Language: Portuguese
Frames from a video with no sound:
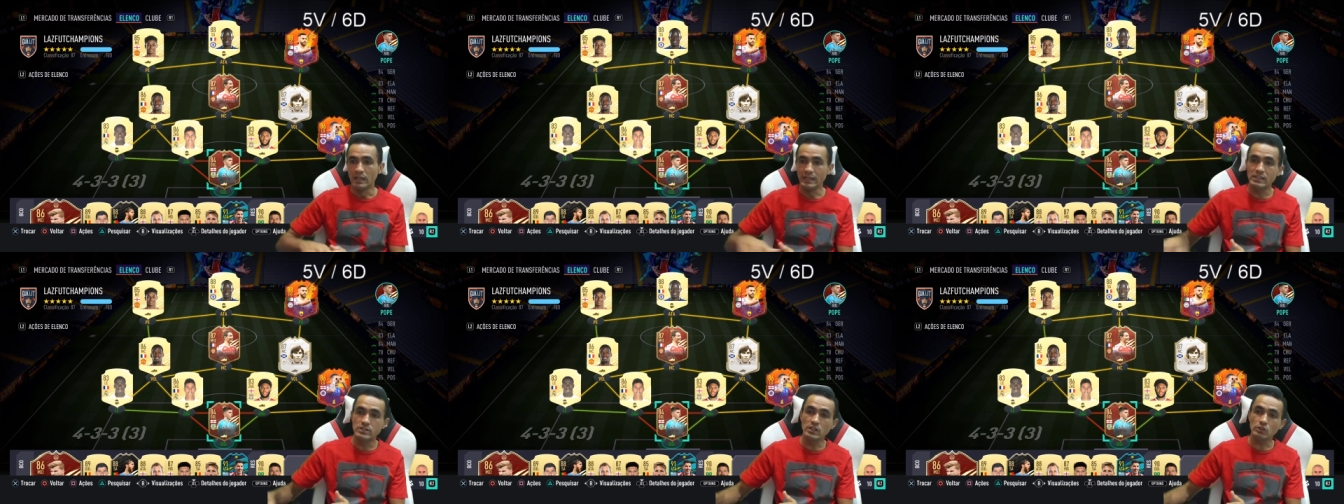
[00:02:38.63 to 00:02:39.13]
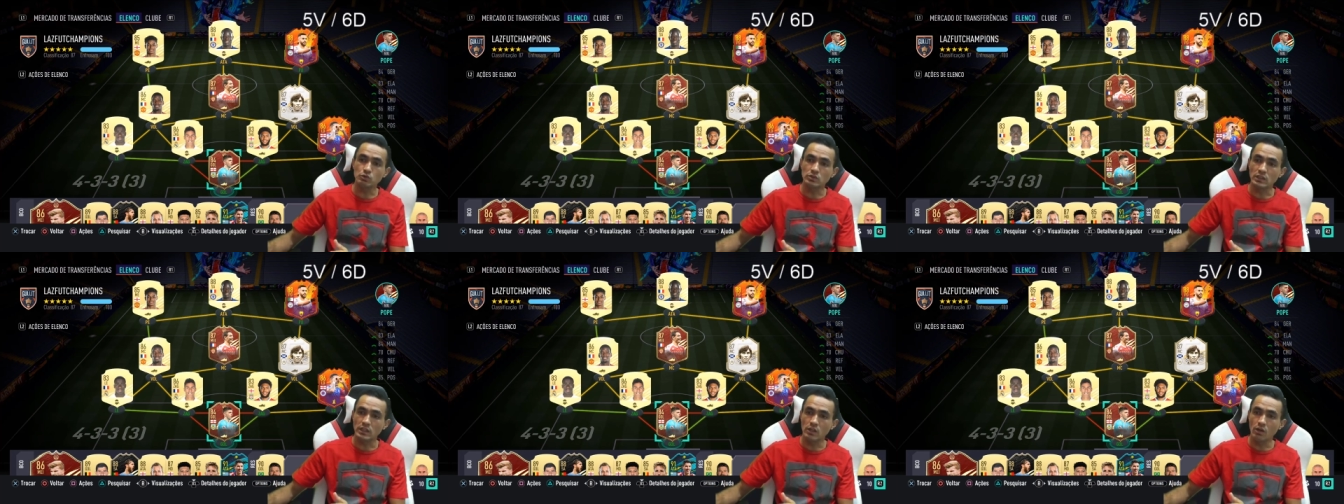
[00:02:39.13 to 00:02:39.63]
E disso
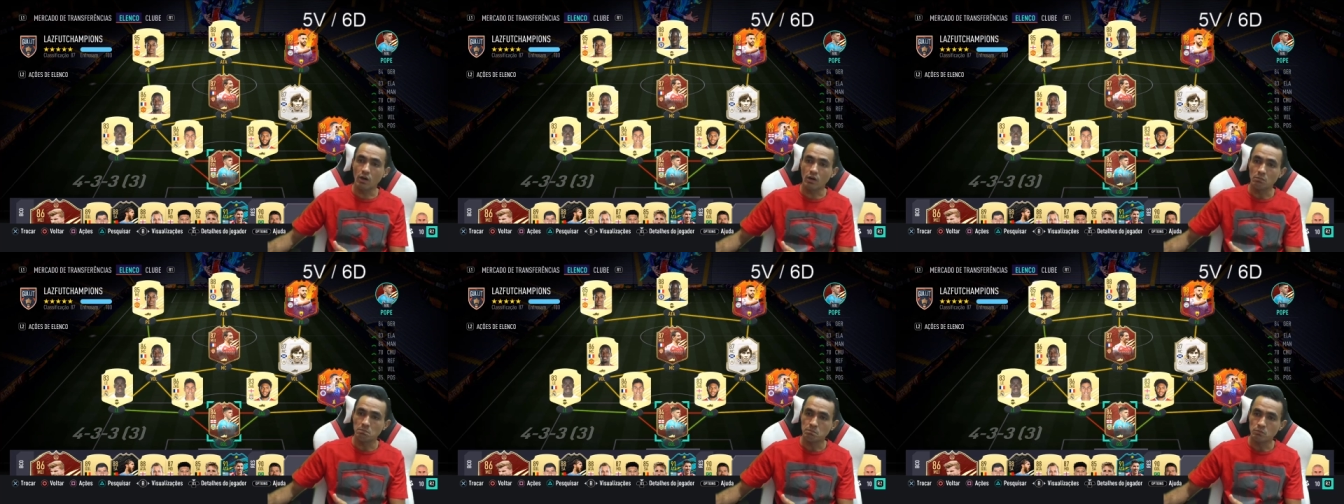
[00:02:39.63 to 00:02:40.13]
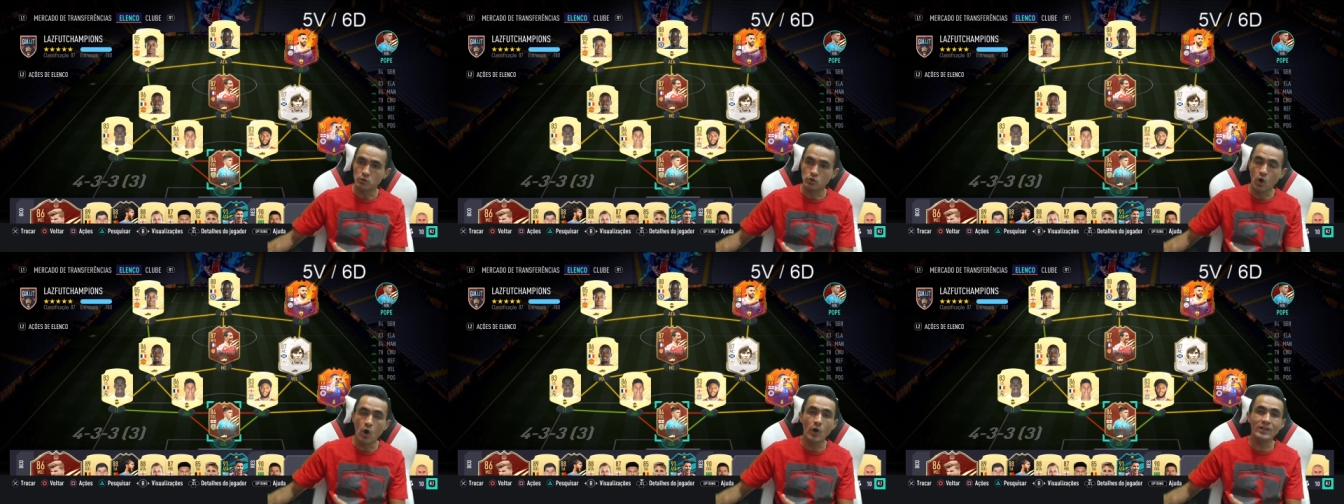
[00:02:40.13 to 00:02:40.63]
daqui, ó,
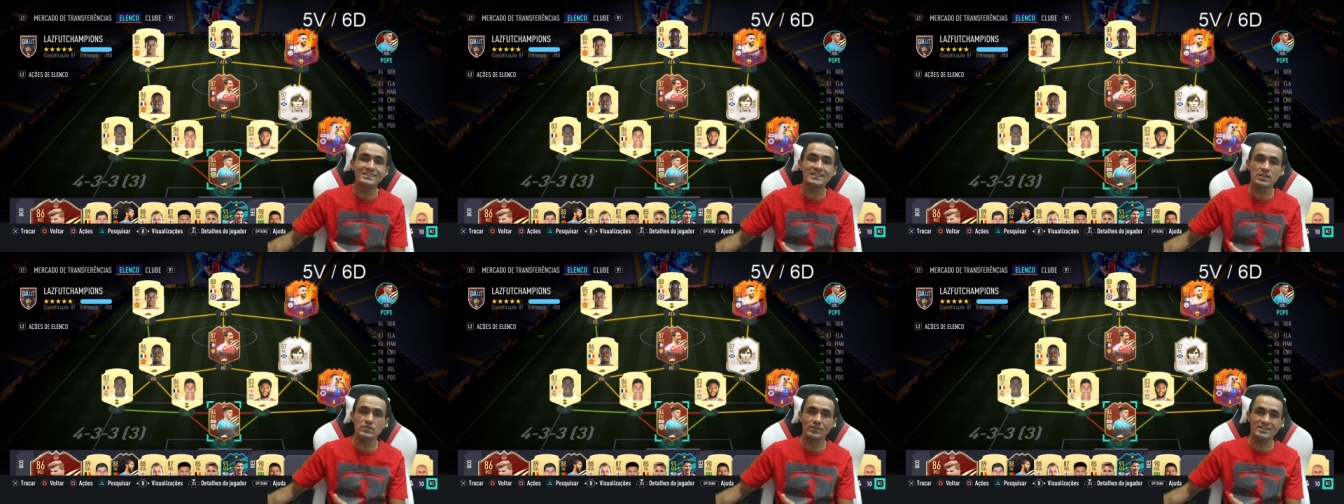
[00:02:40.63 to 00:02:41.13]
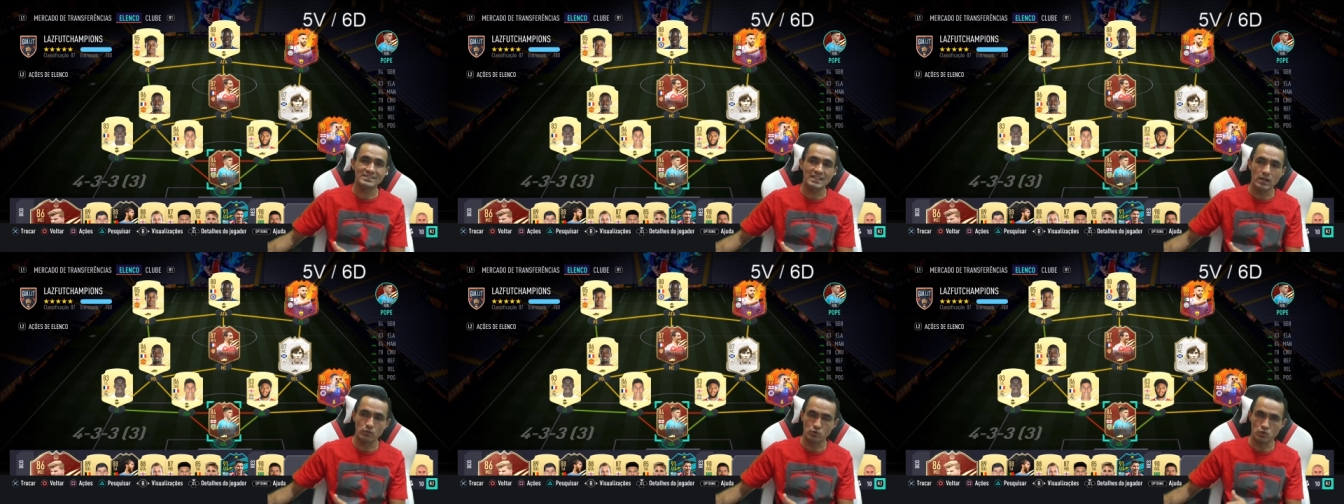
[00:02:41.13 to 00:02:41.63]
dois
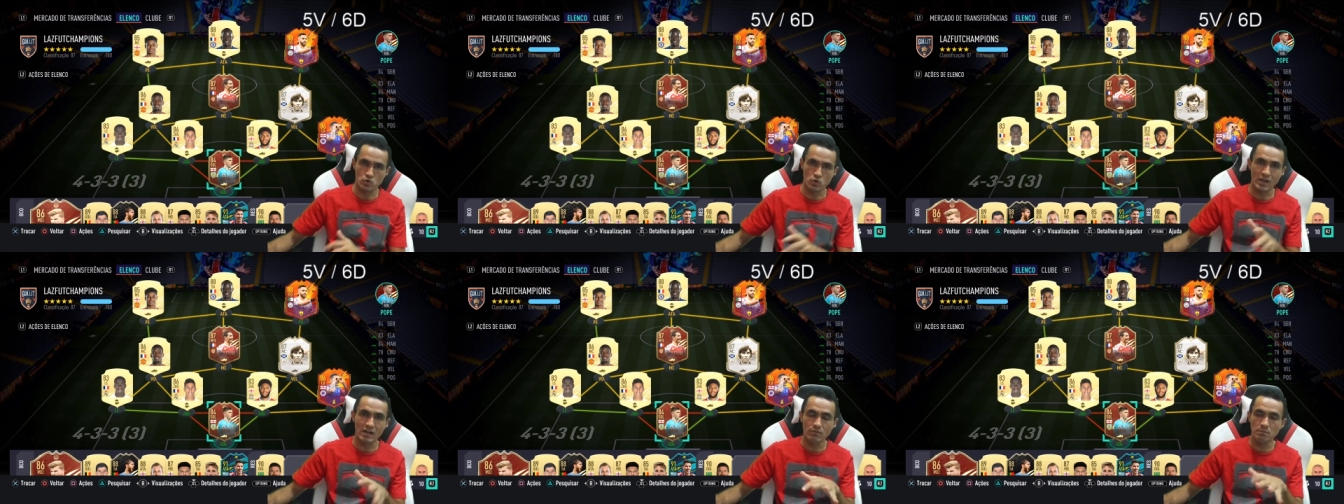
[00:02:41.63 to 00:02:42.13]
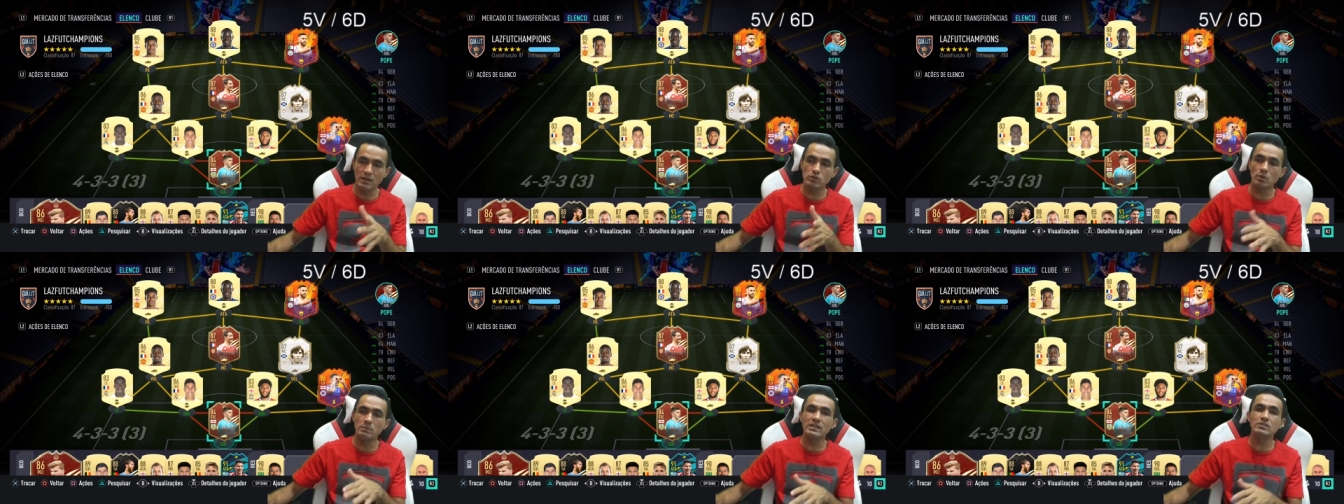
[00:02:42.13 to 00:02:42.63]
adversários jogavam mais
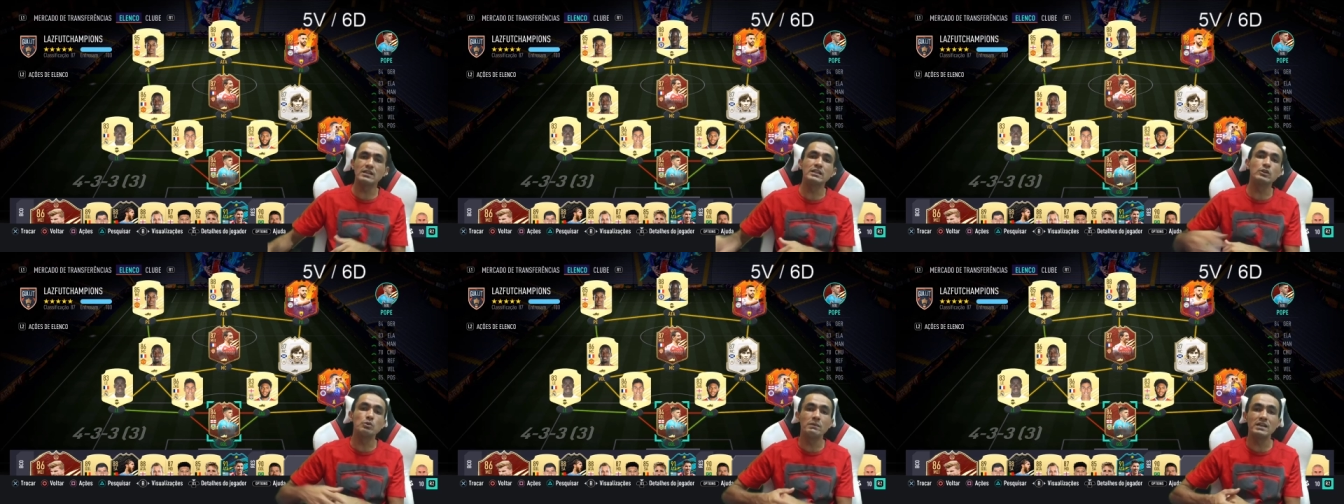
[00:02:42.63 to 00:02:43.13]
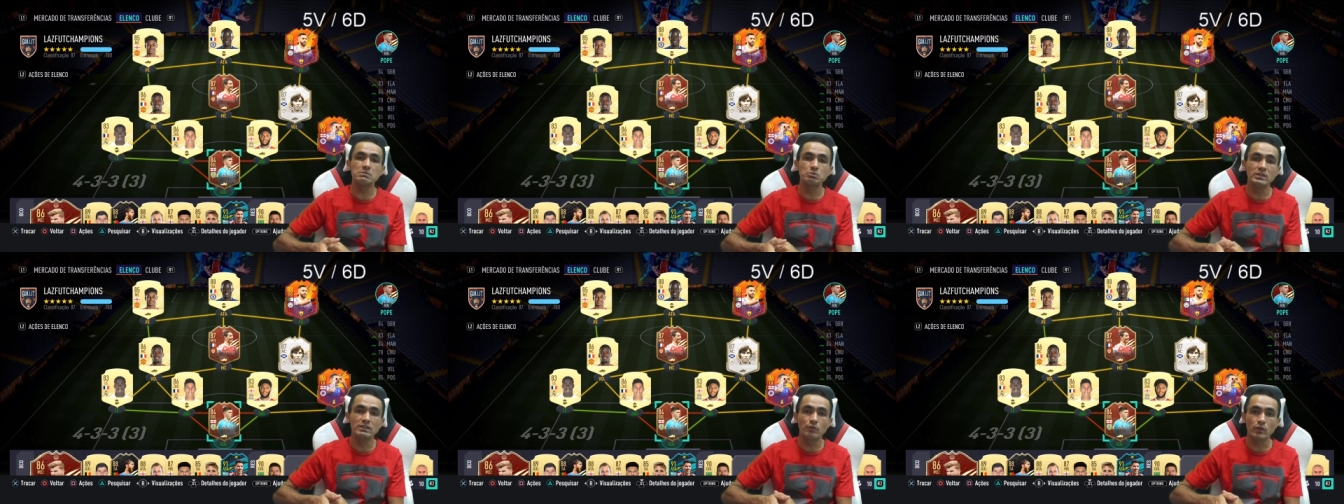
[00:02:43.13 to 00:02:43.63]
ou menos ali no mesmo
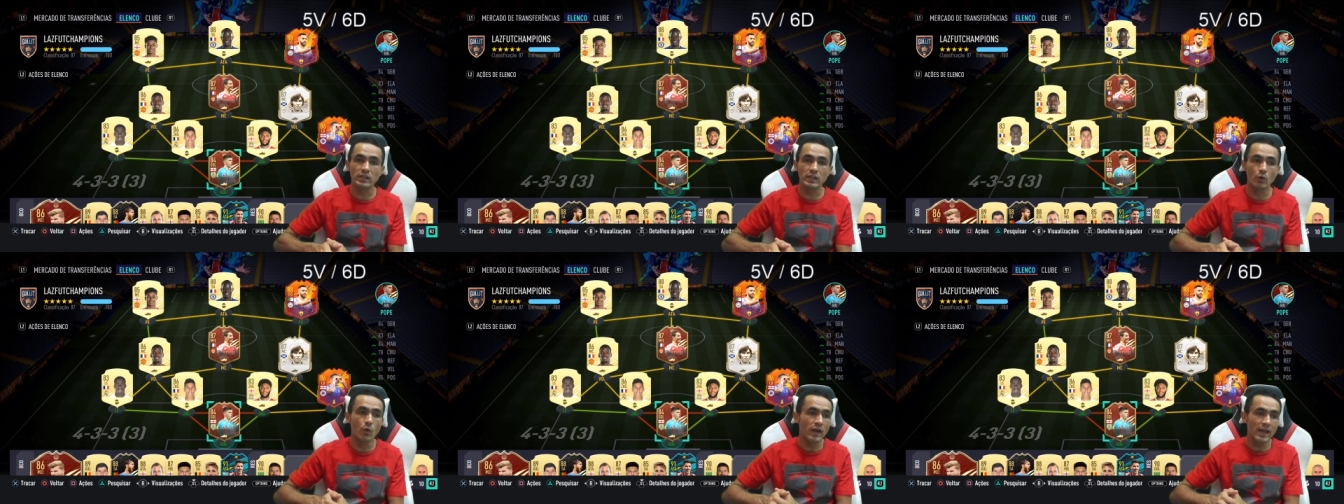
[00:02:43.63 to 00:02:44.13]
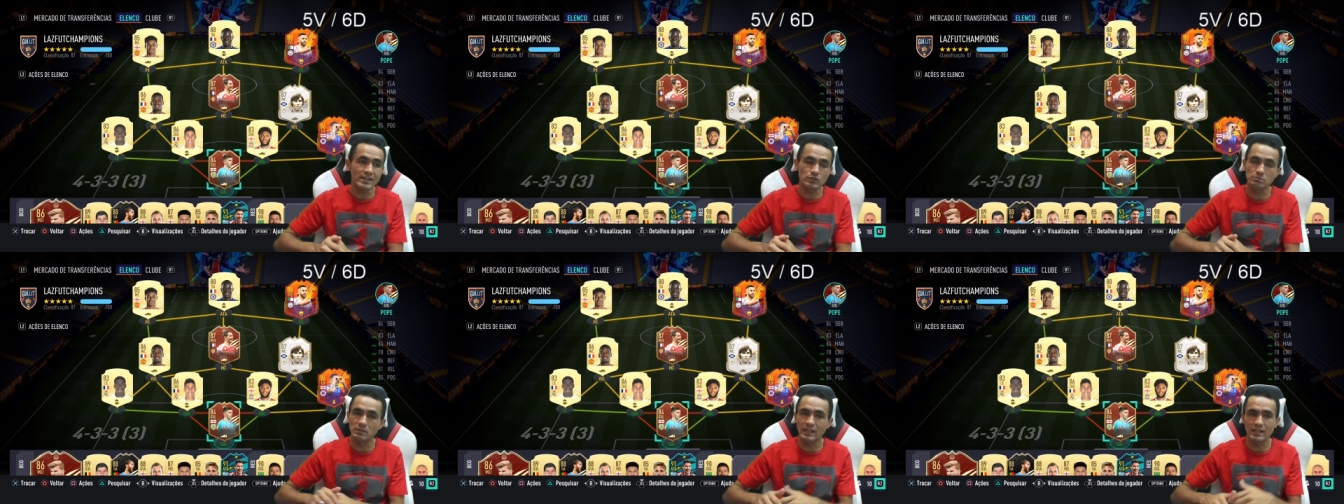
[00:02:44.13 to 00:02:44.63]
nível que eu. O
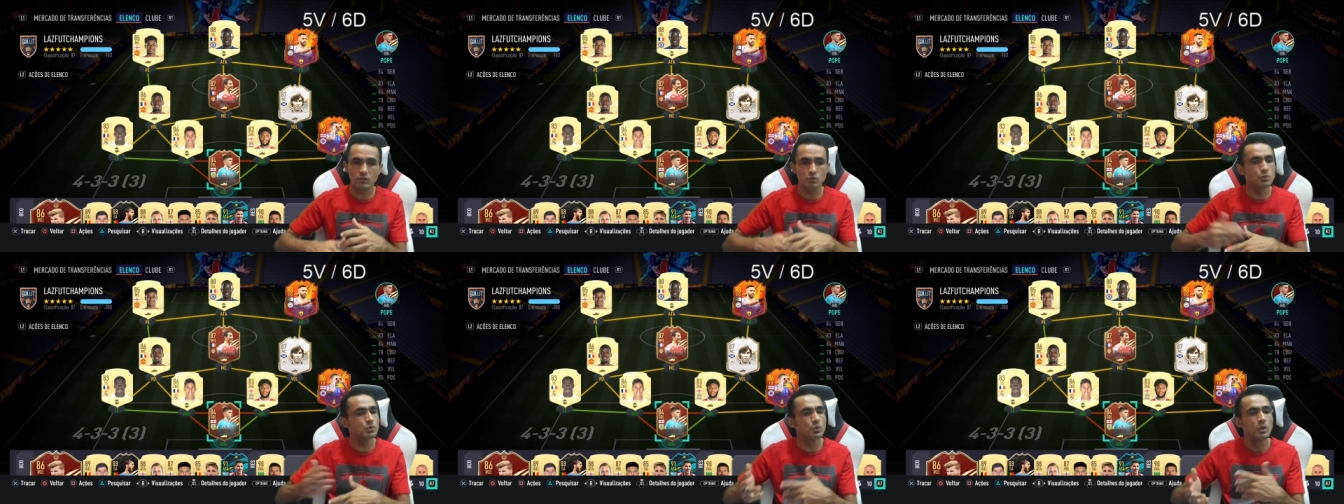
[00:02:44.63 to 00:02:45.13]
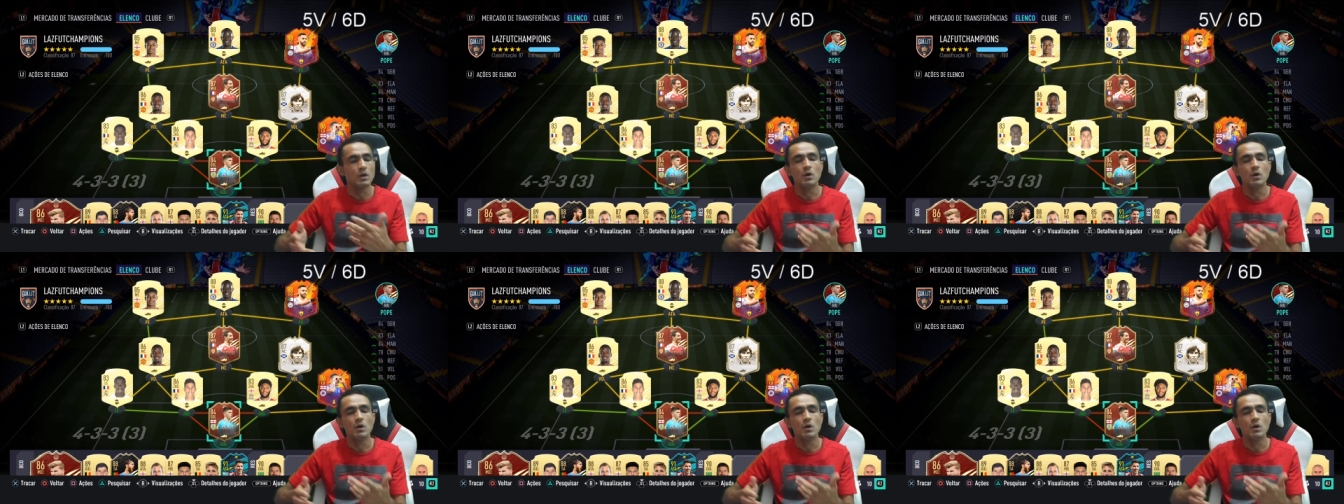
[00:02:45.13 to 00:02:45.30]
resto, mano, era tudo